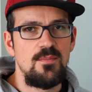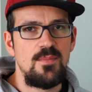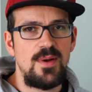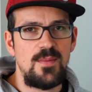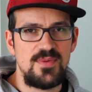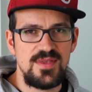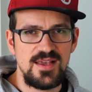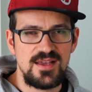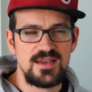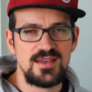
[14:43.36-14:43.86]

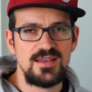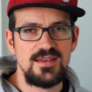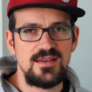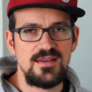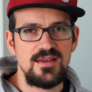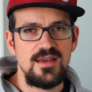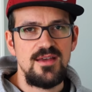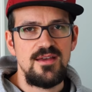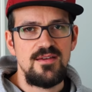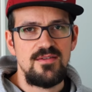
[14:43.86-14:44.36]

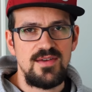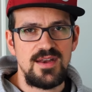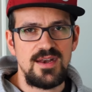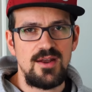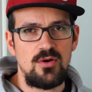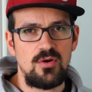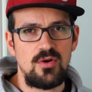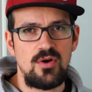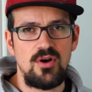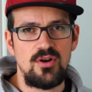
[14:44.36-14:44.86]
Papierkrieg,
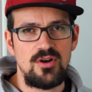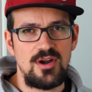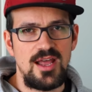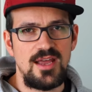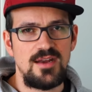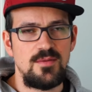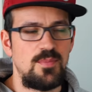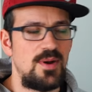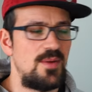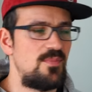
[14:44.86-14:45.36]
wenn auch
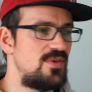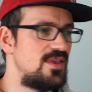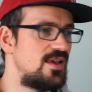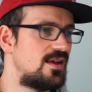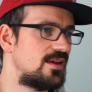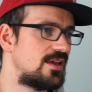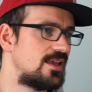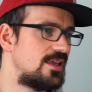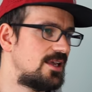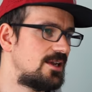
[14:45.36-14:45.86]

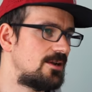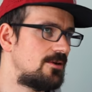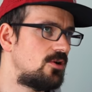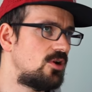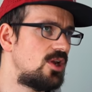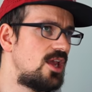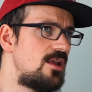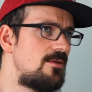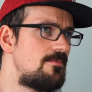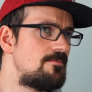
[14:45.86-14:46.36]
Online-Papierkrieg.
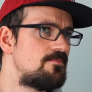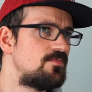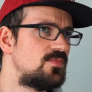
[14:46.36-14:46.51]
Okay?